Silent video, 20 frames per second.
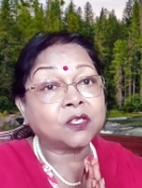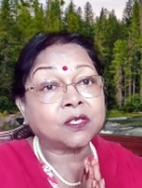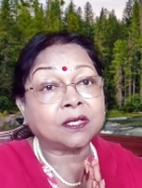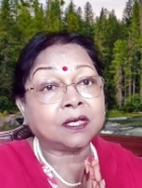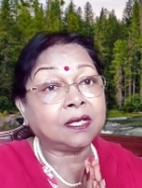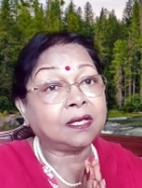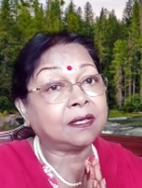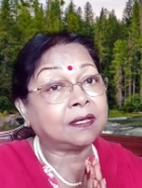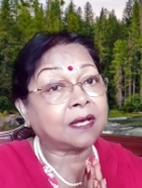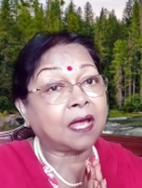
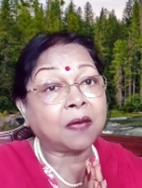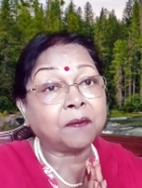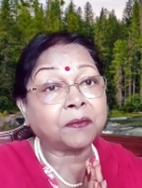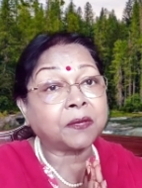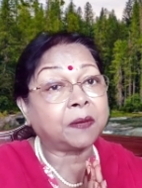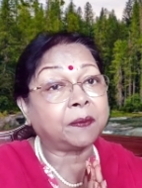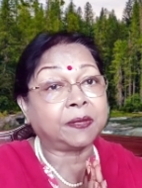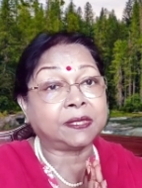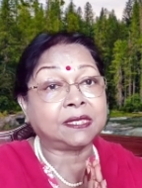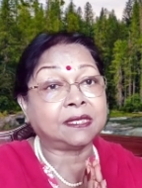श्री राम
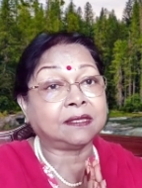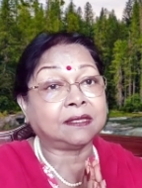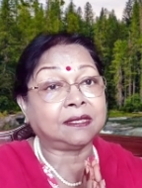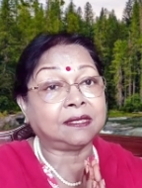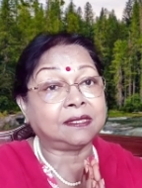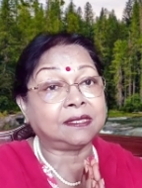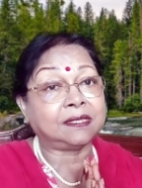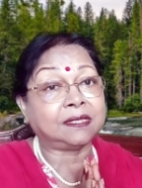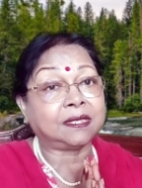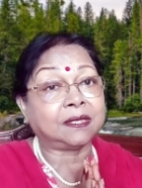का भजन
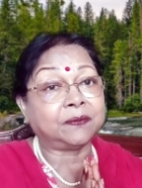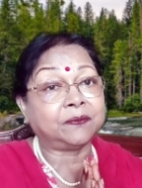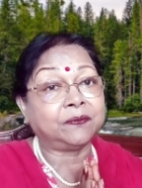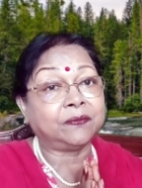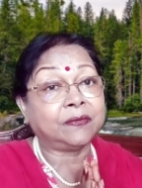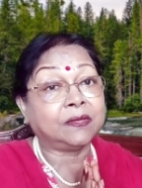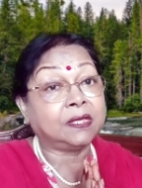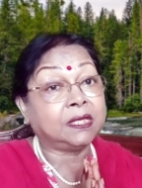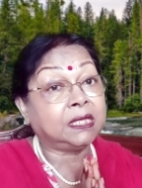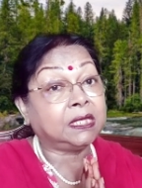कीजिए
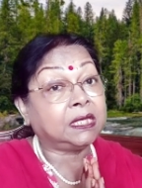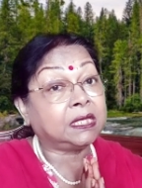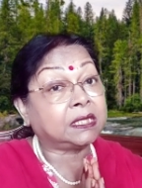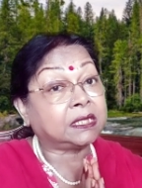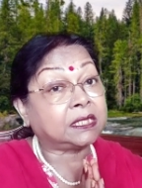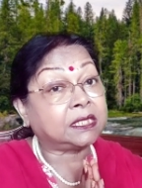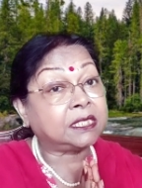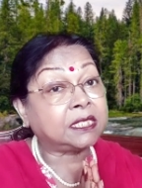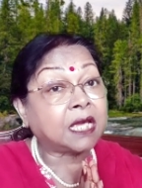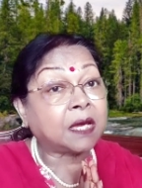
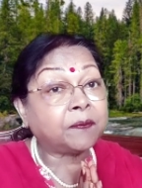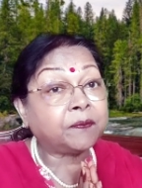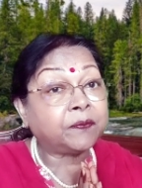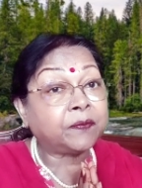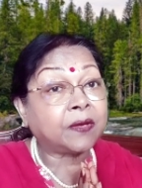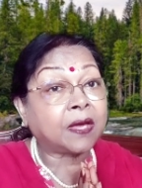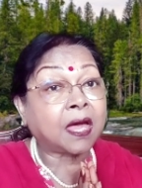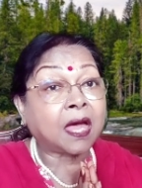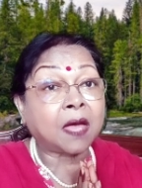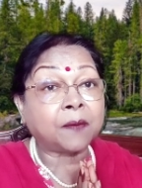जब
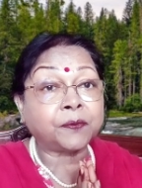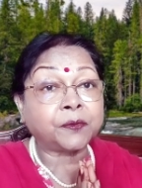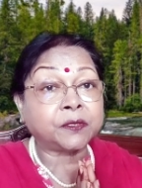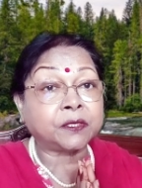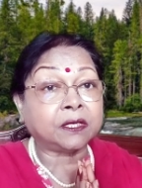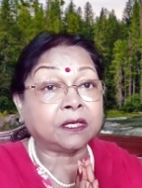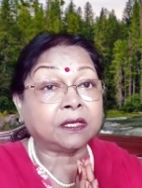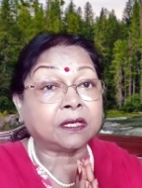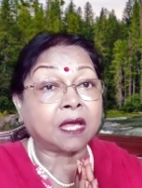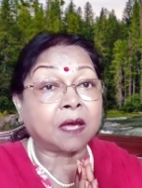आप
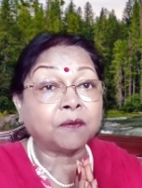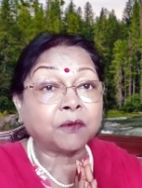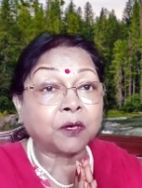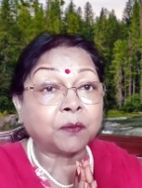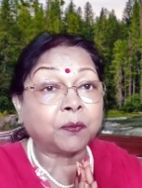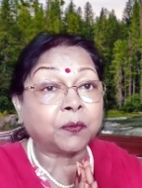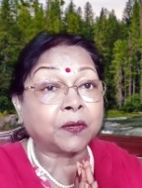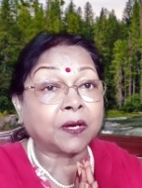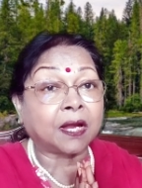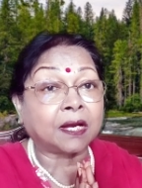श्री राम
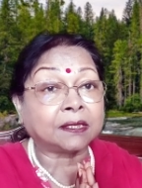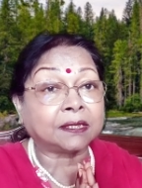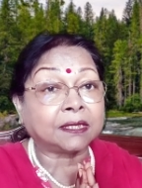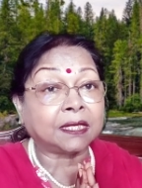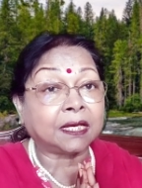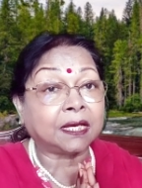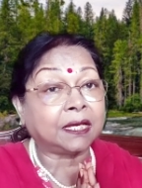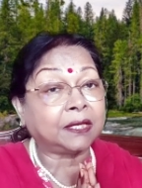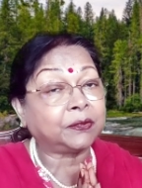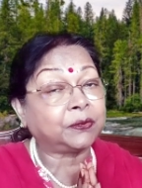को
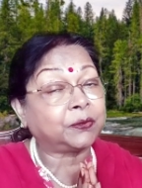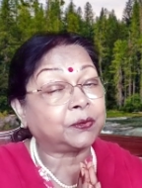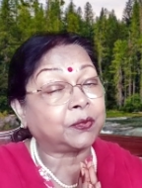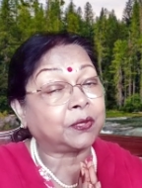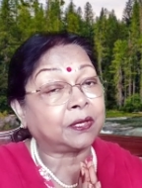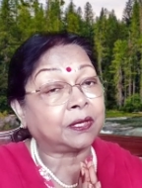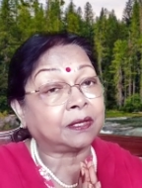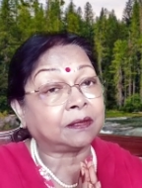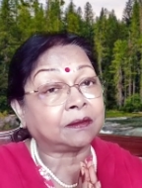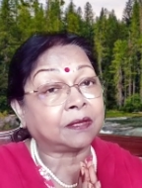पुकारते हैं तो
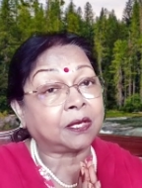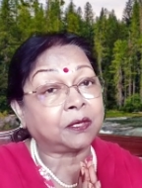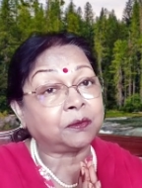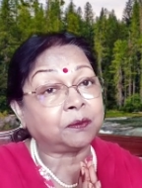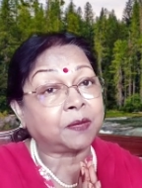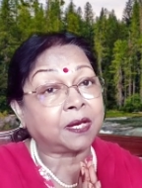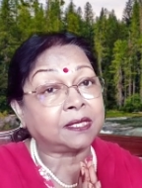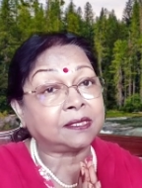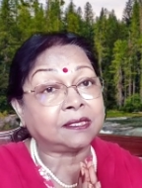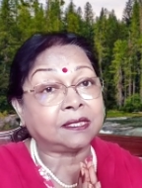
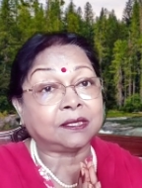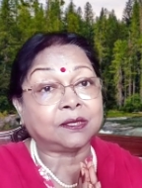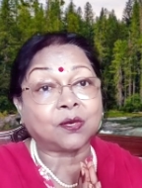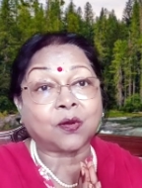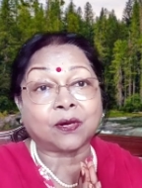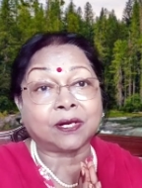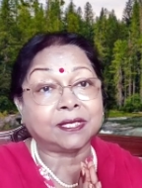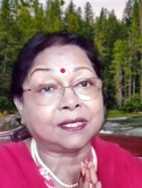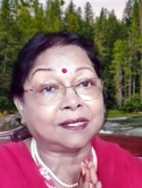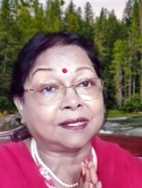हनुमान जी
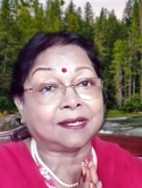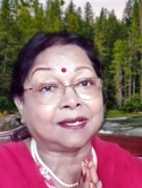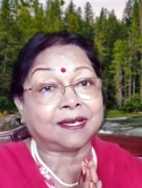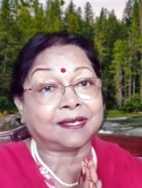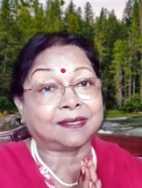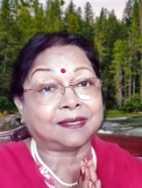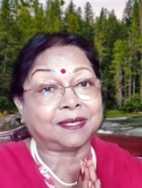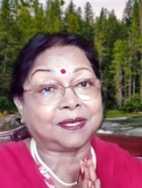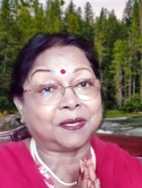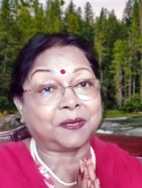दौड़े चले
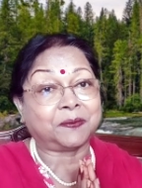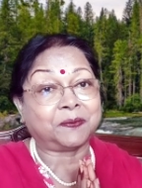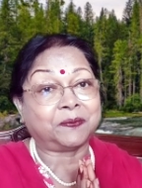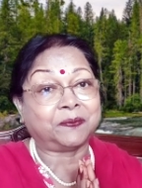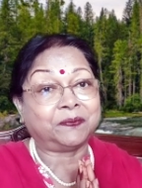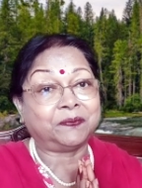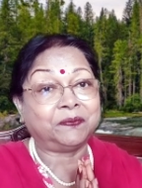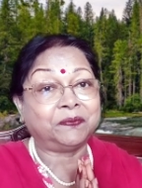आते हैं